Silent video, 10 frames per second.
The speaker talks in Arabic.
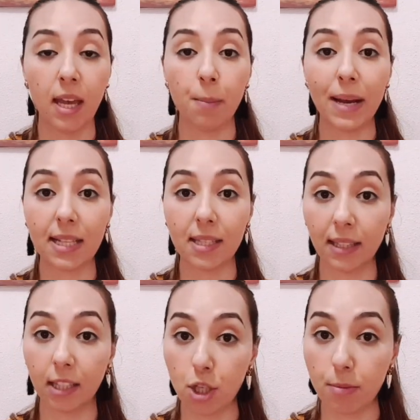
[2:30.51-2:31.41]
ما
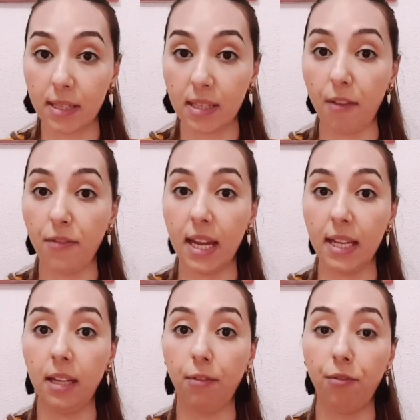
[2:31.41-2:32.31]
كتعطلش بزاف
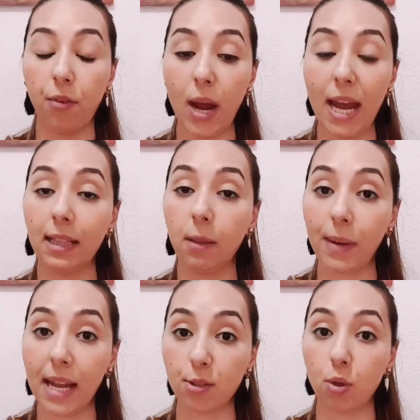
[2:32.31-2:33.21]
يعني في واحد
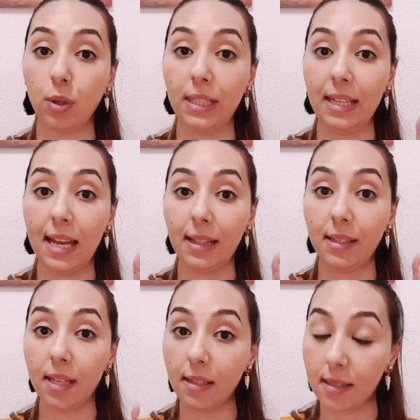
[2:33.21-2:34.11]
البلاصو
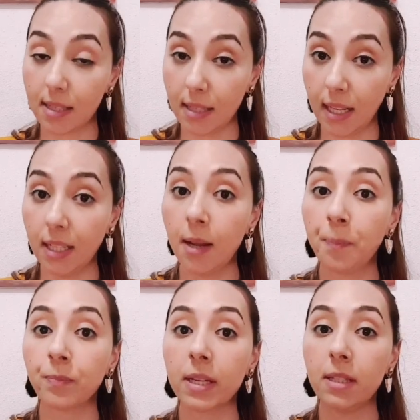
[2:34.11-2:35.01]
ديال 3 سنين